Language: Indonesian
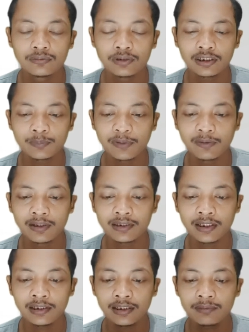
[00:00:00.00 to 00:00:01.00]
Untuk yang di bawahnya
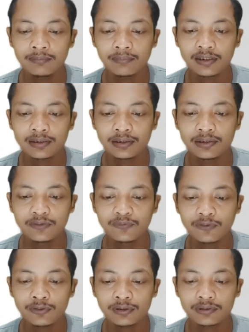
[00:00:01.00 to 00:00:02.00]
ini masih
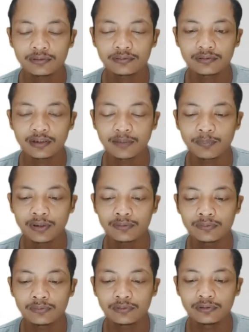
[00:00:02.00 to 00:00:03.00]
default, nggak
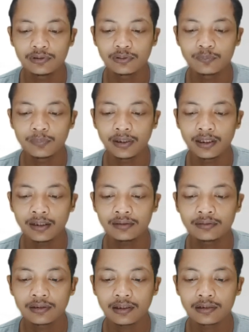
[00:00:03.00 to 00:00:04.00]
perlu dirubah.
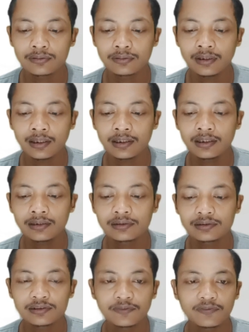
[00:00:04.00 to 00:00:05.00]
Kalau sudah klik
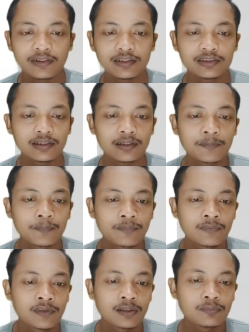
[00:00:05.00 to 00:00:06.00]
save aja.
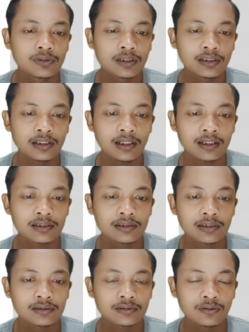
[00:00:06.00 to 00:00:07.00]
Kemudian di
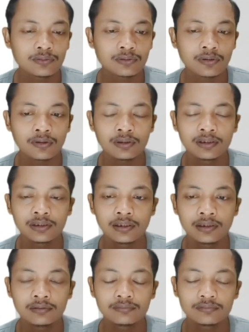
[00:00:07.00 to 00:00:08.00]
akses control
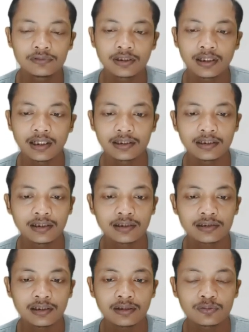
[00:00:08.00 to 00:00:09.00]
ini juga nggak ada yang
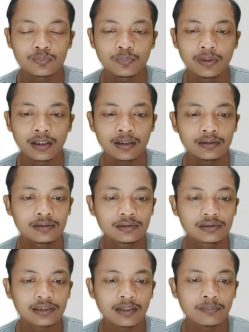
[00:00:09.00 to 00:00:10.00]
saya rubah
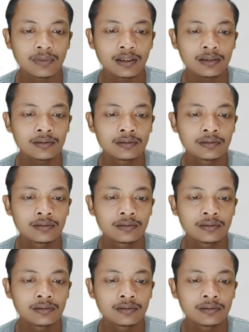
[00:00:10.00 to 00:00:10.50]
sama.